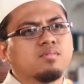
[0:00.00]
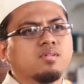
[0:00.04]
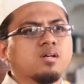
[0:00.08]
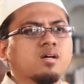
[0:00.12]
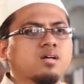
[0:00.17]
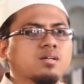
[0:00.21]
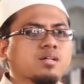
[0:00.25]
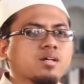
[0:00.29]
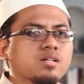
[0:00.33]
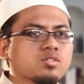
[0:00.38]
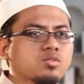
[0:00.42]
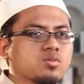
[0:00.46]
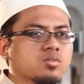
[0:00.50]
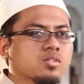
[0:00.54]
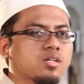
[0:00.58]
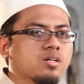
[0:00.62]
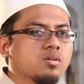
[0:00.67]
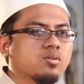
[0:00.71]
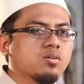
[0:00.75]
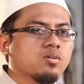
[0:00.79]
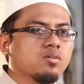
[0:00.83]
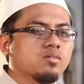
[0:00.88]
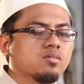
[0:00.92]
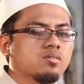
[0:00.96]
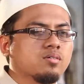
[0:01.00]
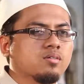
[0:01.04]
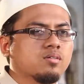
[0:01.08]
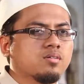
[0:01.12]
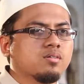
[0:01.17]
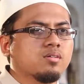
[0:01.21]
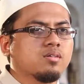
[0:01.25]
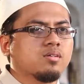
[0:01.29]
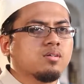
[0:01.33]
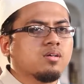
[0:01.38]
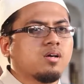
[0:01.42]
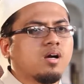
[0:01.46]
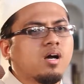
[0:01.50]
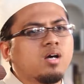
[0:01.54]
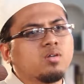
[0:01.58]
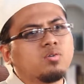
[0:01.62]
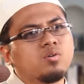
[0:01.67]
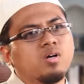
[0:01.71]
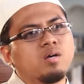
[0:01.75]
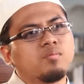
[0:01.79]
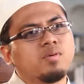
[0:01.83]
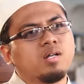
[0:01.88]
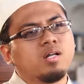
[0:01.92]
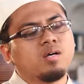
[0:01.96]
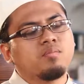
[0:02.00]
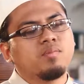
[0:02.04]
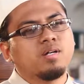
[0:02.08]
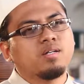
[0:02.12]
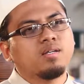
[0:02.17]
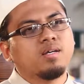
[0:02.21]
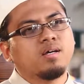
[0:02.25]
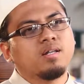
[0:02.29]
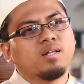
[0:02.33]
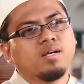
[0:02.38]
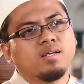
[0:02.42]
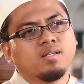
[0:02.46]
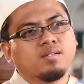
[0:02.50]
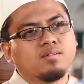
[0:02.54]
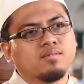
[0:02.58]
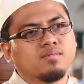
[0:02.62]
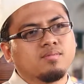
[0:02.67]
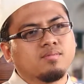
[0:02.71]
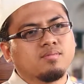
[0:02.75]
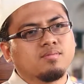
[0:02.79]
ada sodako, atau amal-amal yang lain.